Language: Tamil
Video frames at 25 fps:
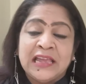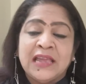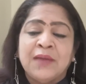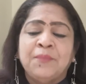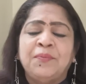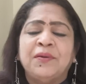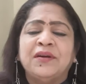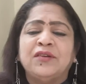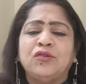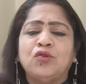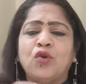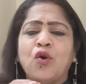
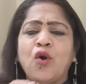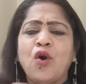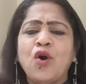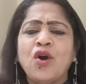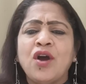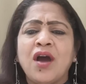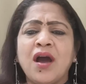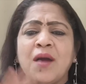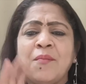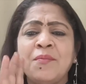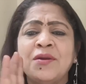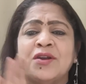இப்ப
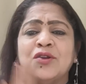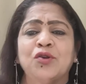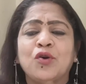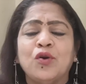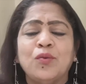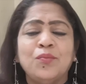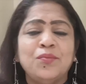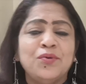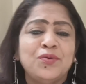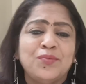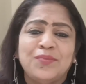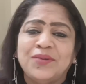நோகாம
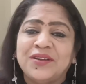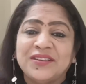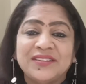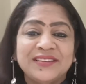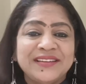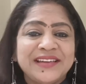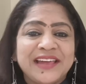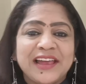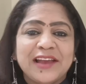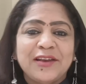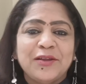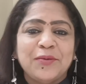நோன்பு
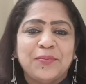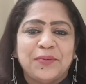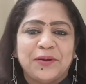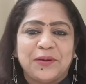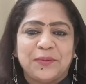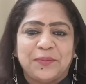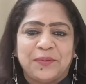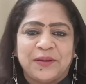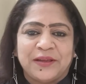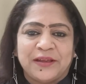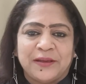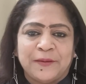கும்பிடுதுன்னு
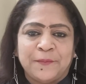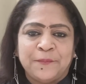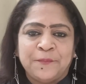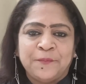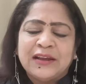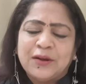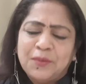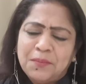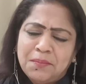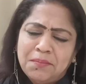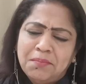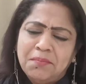கேள்விப்பட்டிருப்பீங்க
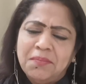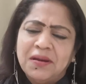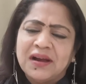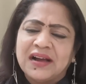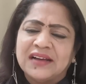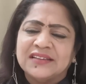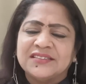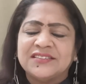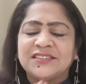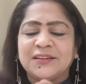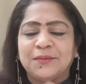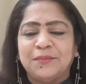ரொம்ப
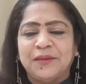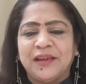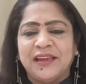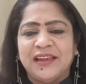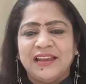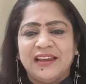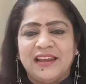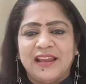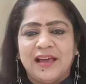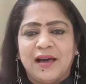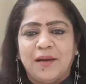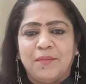கஷ்டமே
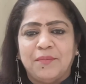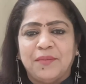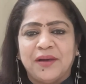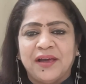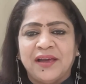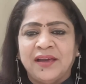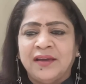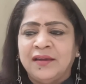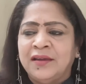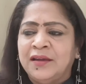இல்லாம